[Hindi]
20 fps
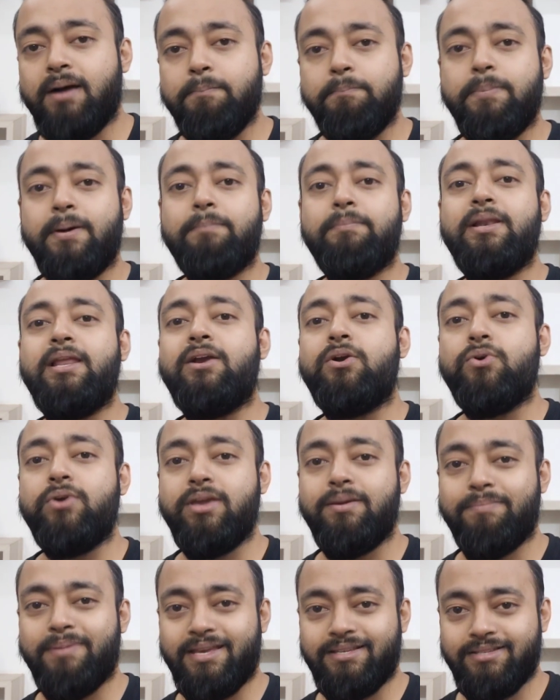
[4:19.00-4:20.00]
हम पब्लिक को
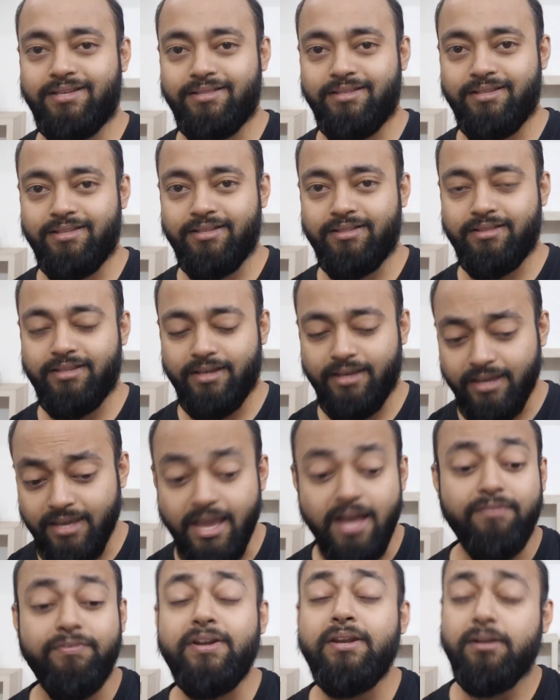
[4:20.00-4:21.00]
ये पैसा दे देते हैं
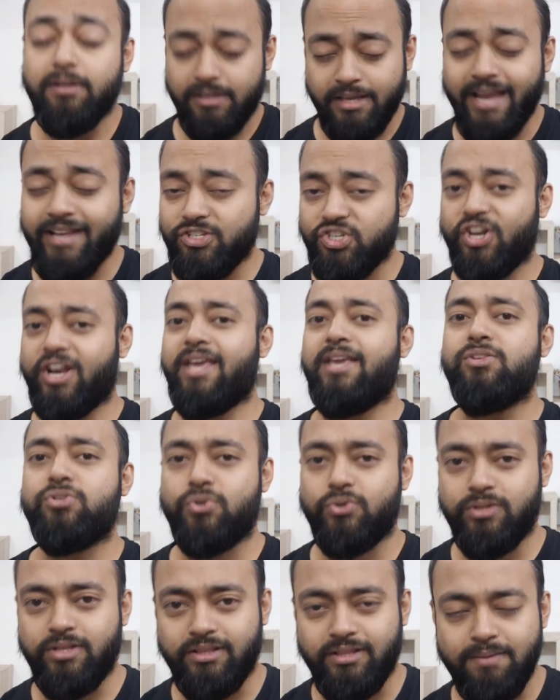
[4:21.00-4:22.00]
या फिर
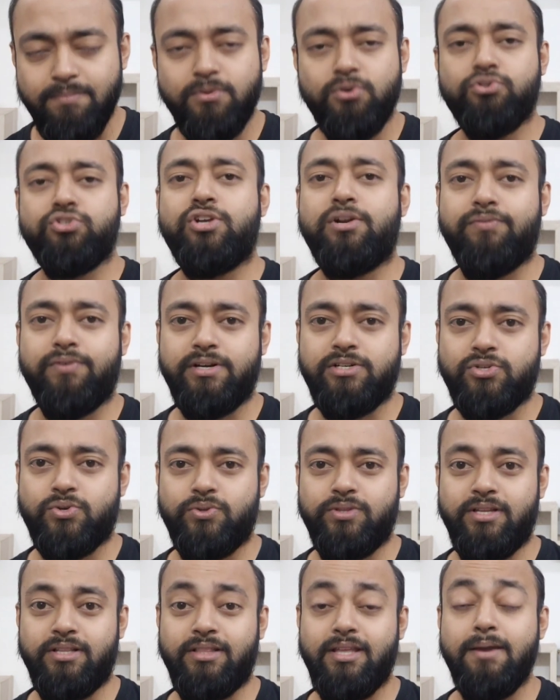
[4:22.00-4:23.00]
एच को देते हैं म्यूचुअल फंड्स
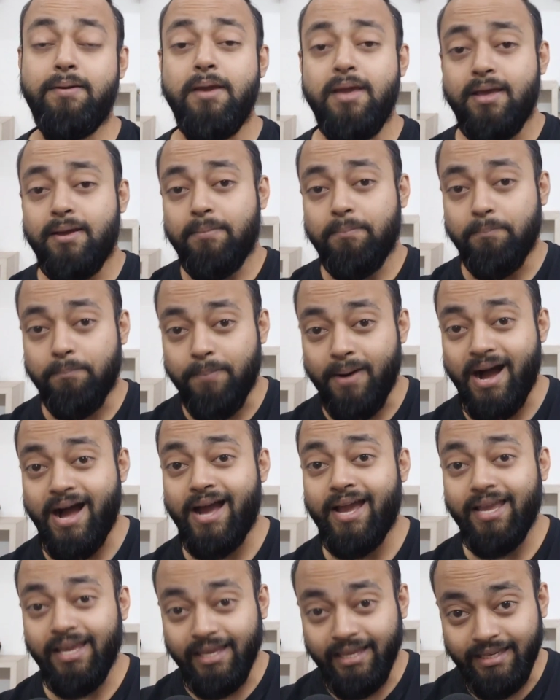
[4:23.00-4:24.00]
को देते हैं
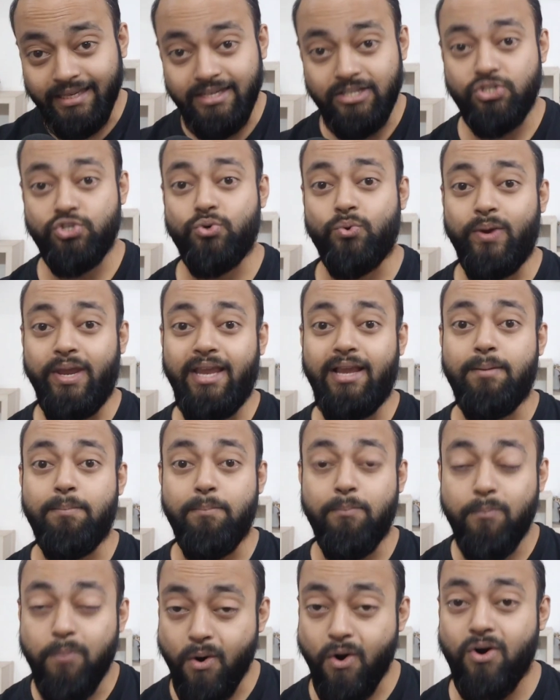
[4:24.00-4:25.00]
बाय इशूइंग
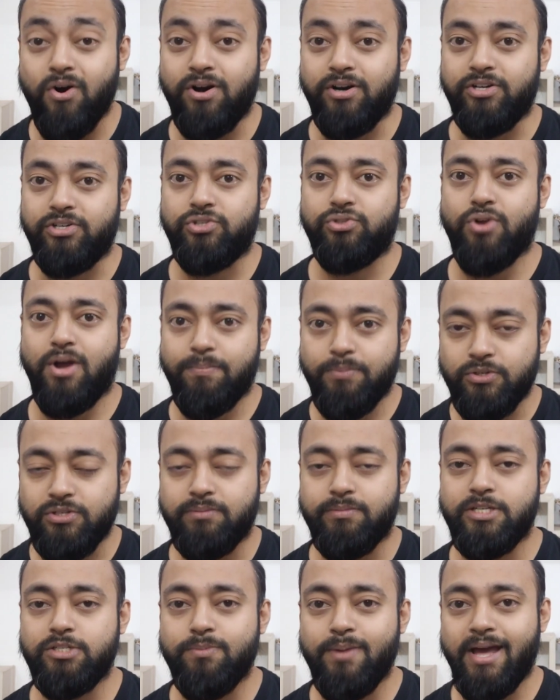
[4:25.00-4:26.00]
बॉन्ड्स तो आपको
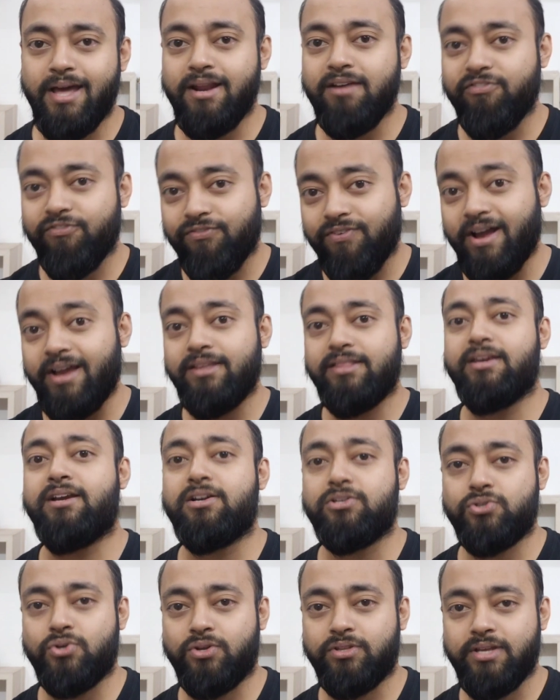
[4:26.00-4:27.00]
समझ में आ रहा है फायदे
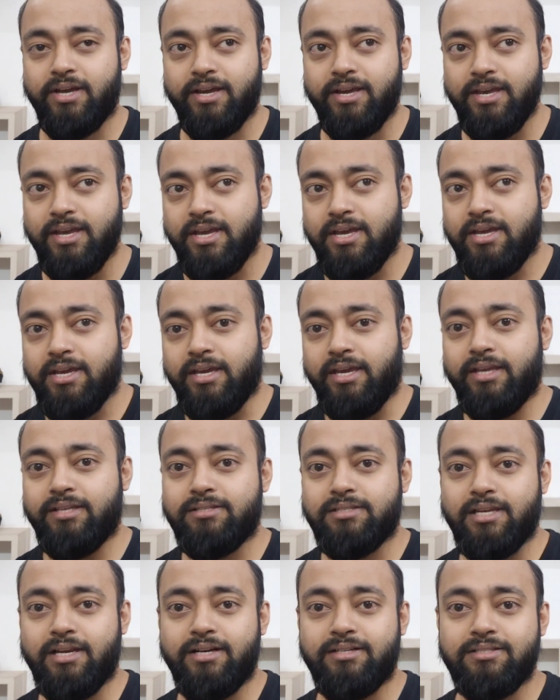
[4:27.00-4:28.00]
का सौदा है
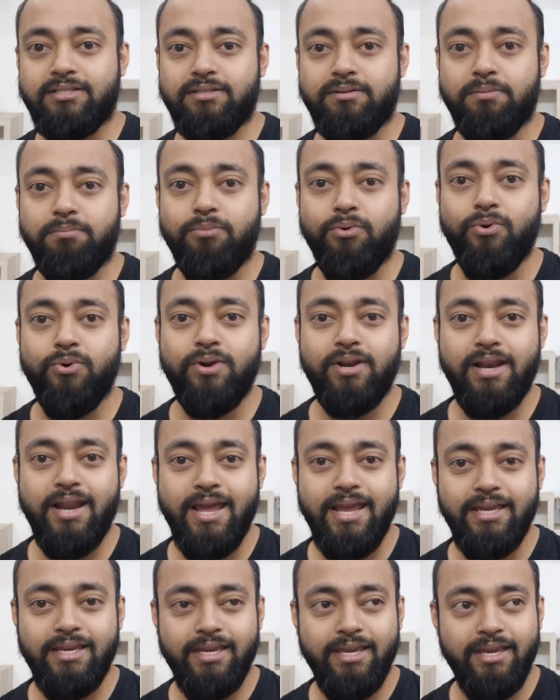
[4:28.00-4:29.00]
इट्स इट्स मोर
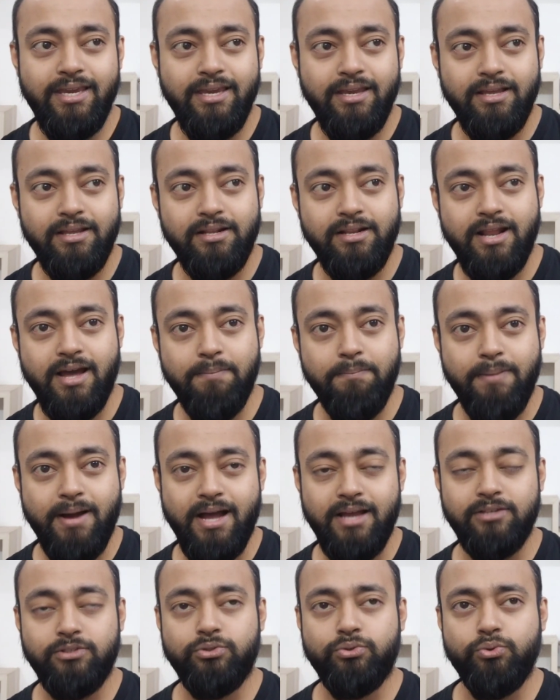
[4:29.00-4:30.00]
लाइक कि ना
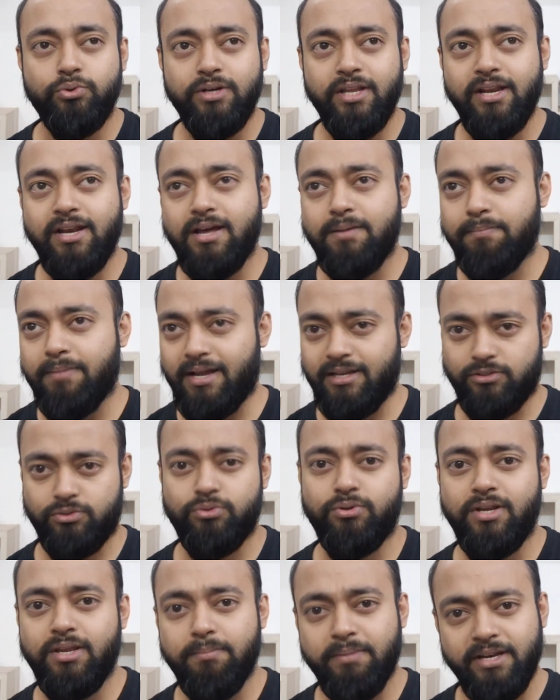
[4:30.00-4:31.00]
बांस टूटी ना
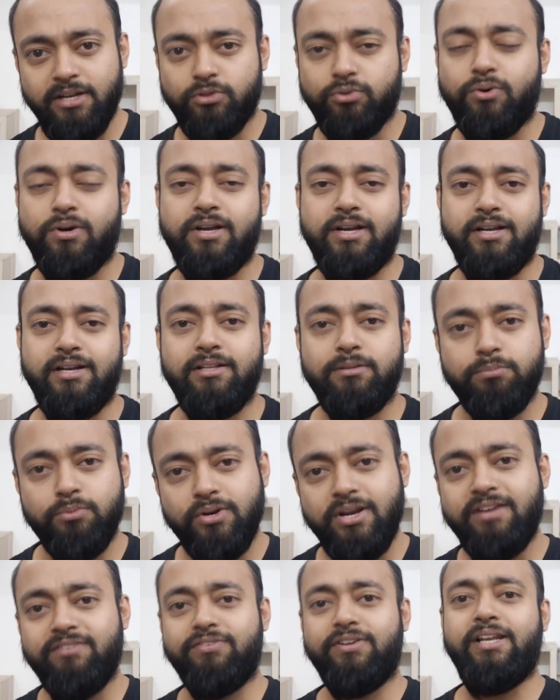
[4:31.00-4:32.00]
बांसुरी मैंने थोड़ा गलत
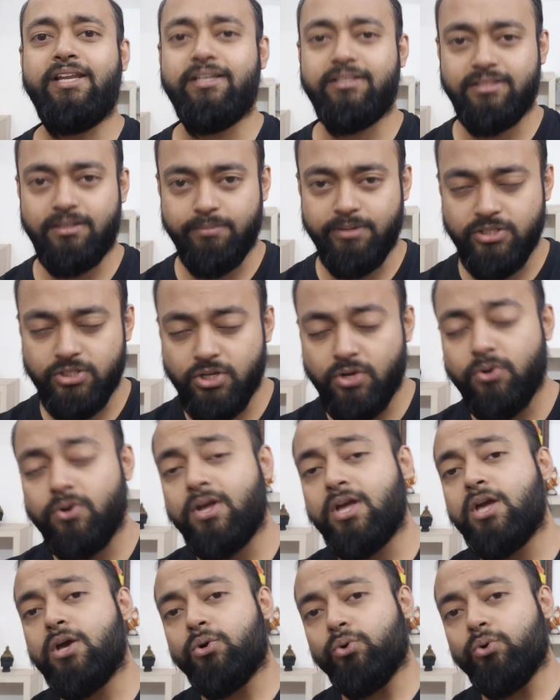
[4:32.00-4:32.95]
बोला है फीलिंग समझ जाओ